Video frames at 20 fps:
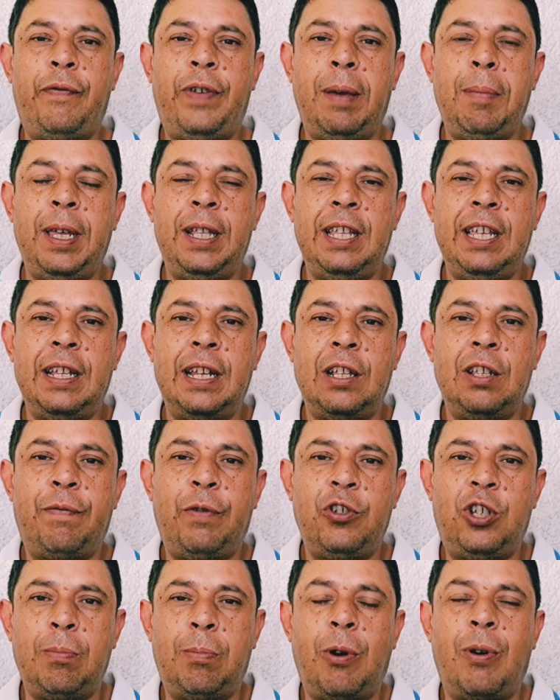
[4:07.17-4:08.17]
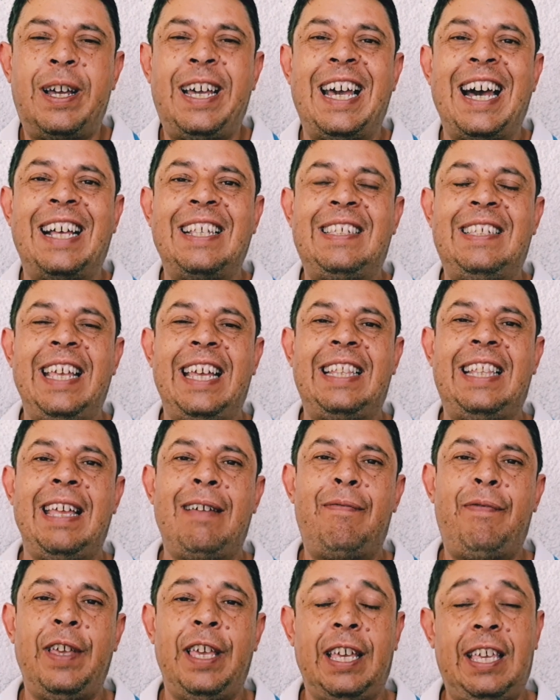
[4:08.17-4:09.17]
Feminina de Futebol, Casé
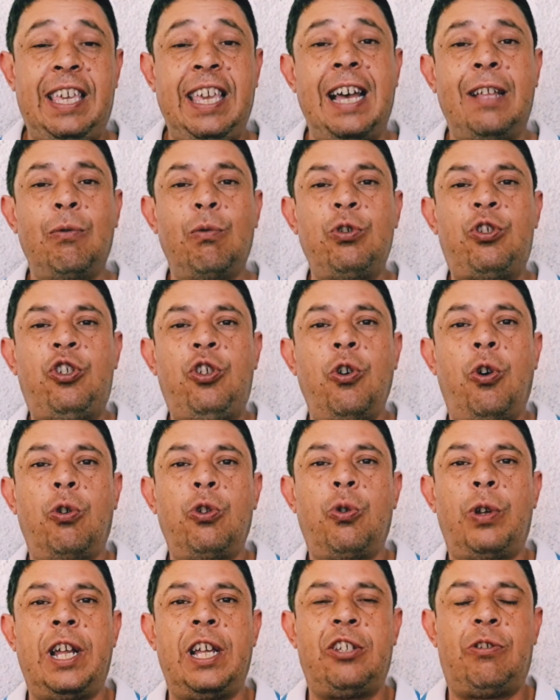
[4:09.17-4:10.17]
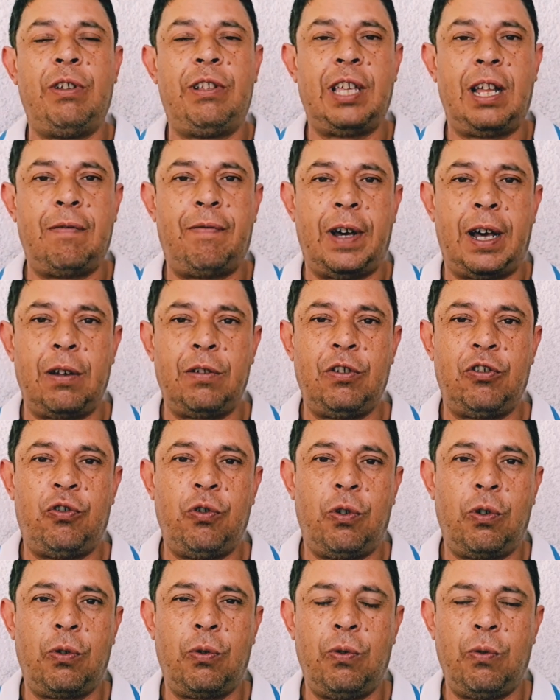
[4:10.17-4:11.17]
TV, que anunciou durante o intervalo de
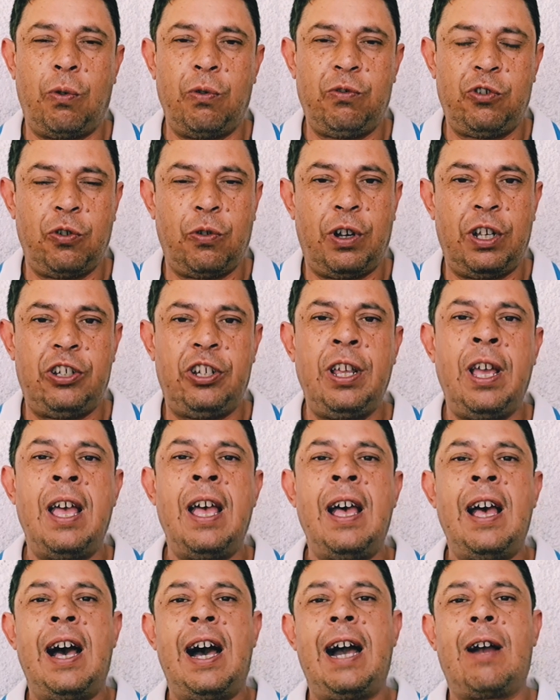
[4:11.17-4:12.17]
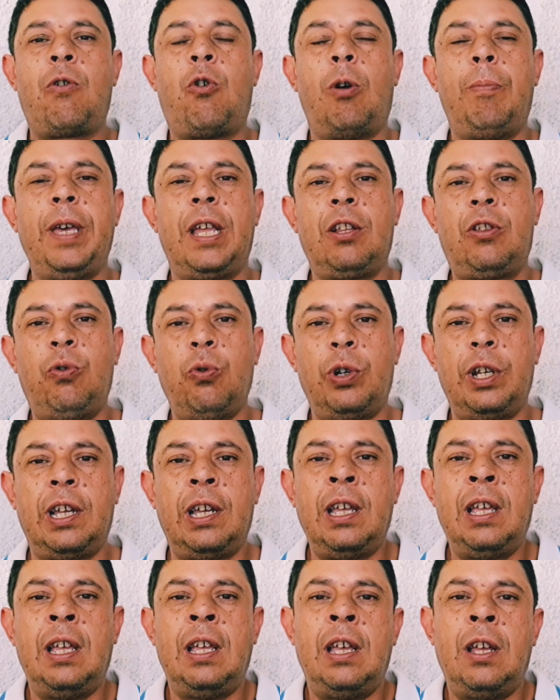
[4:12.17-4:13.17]
jogo de hoje a
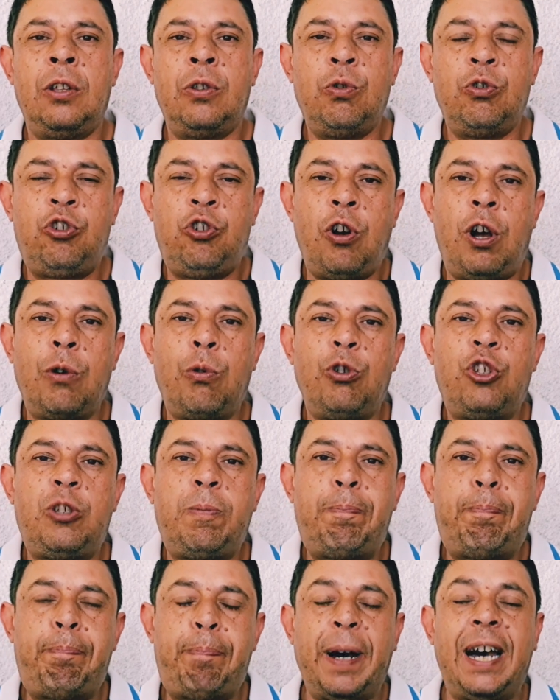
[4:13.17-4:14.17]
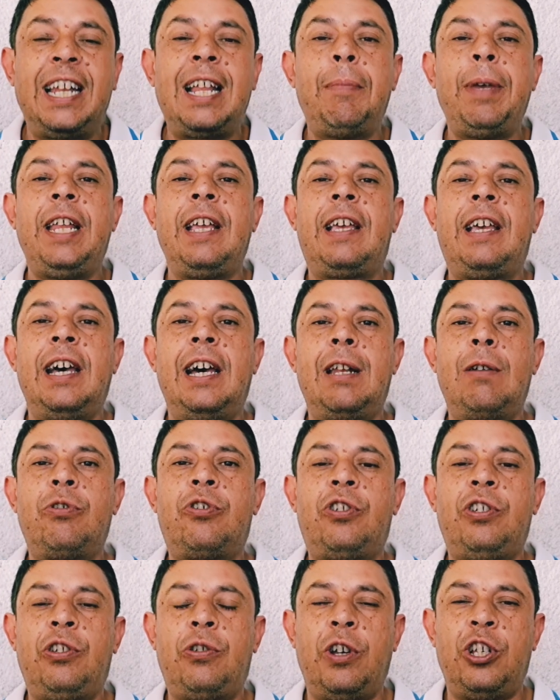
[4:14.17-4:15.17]
cobertura dos Jogos
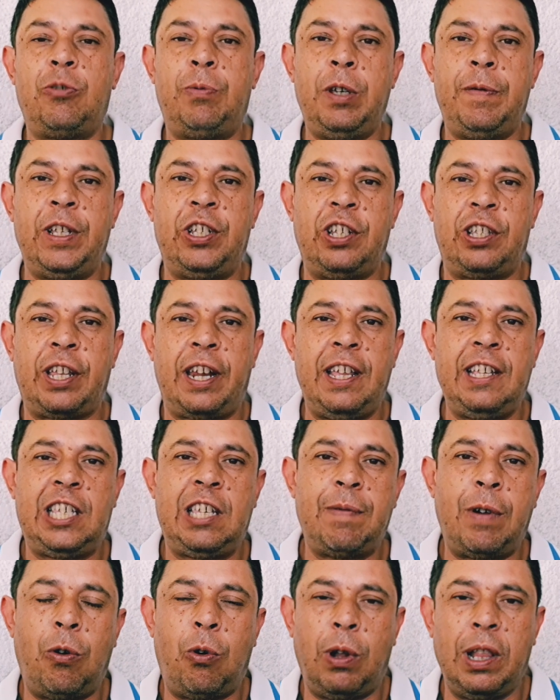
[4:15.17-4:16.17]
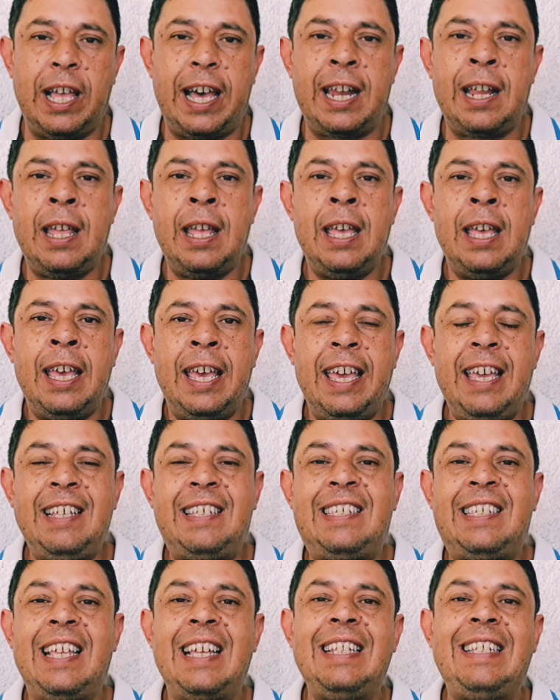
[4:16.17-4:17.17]
Pan-Americanos de 2023 que vão rolar em
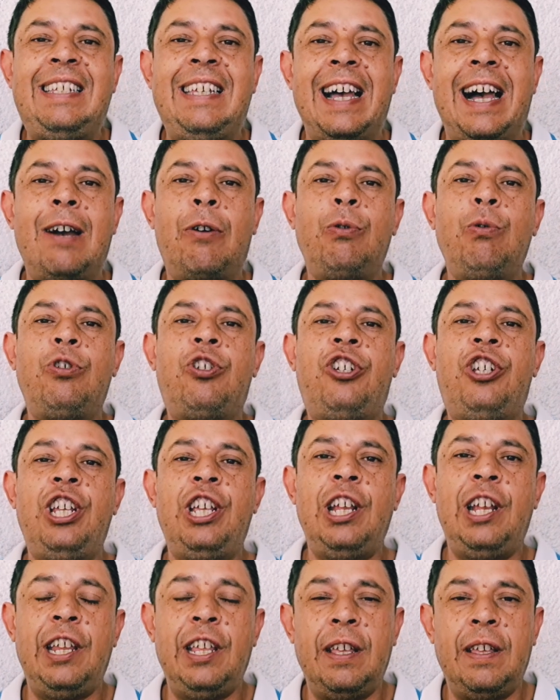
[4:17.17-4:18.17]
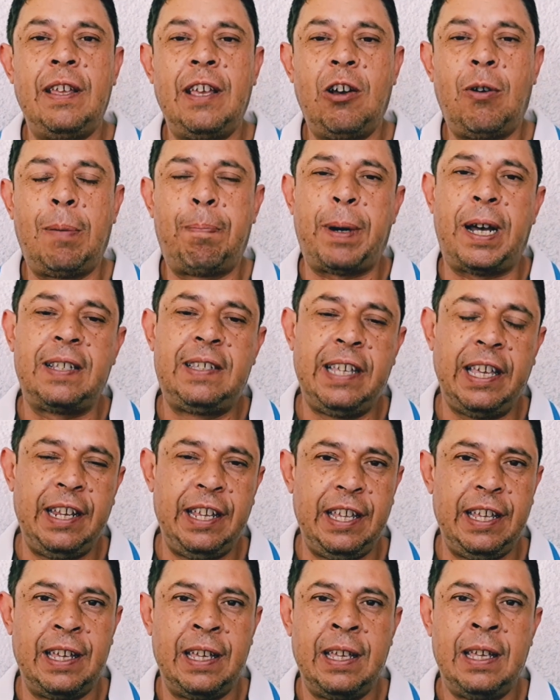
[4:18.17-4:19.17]
Santiago, no Chile. É uma
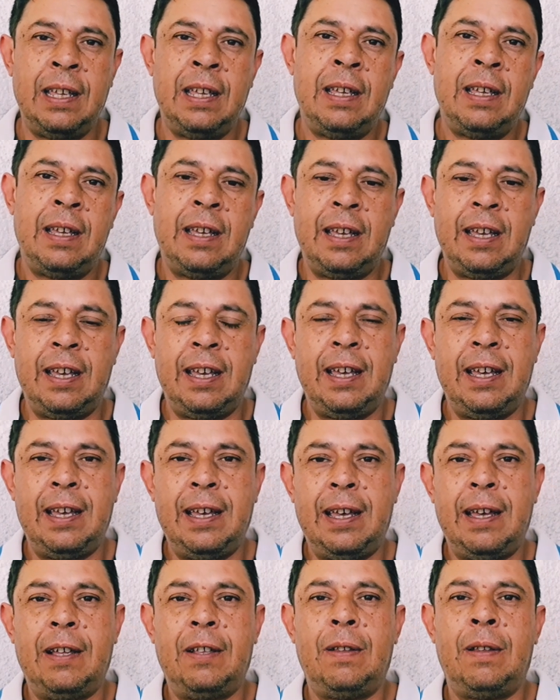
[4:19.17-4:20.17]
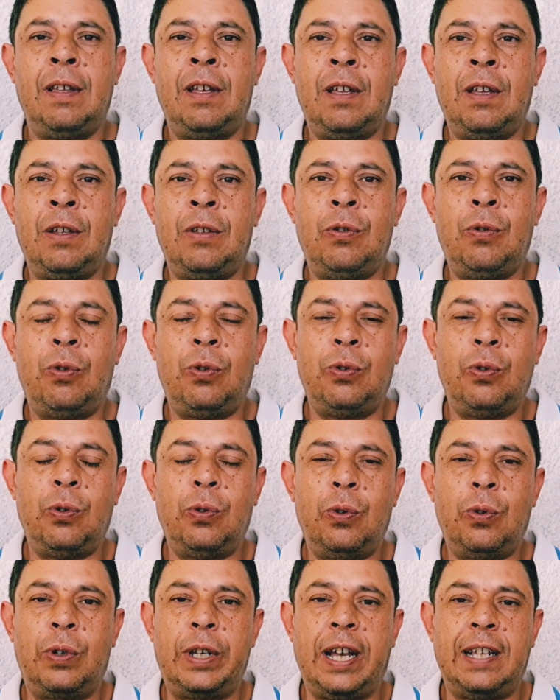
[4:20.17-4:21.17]
parceria é, do, do,
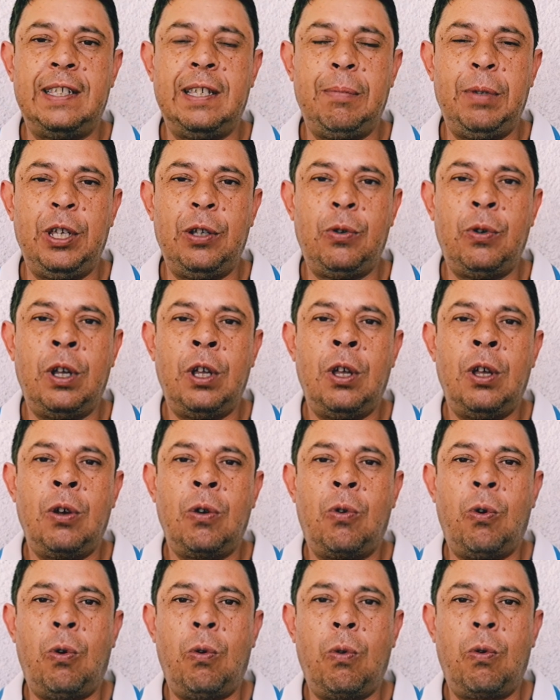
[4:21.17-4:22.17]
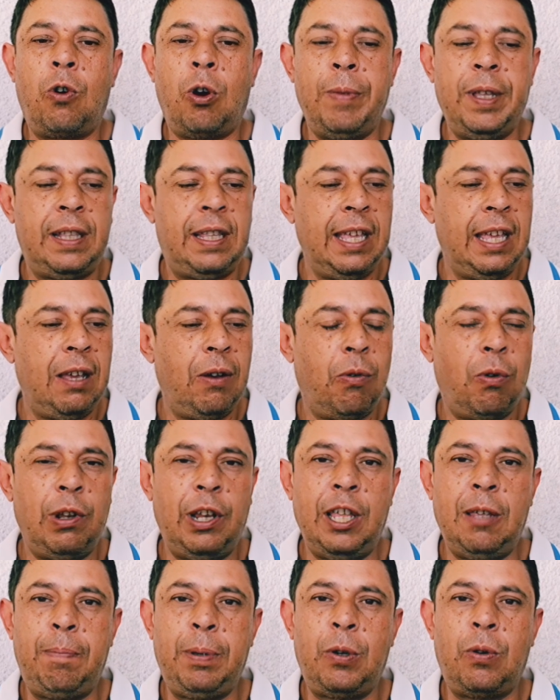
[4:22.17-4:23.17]
do, Casimiro com o Comitê
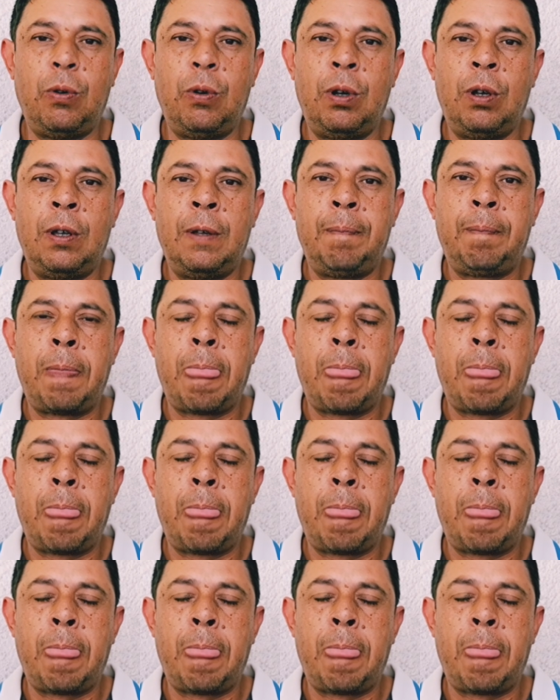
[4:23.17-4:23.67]
Olímpico.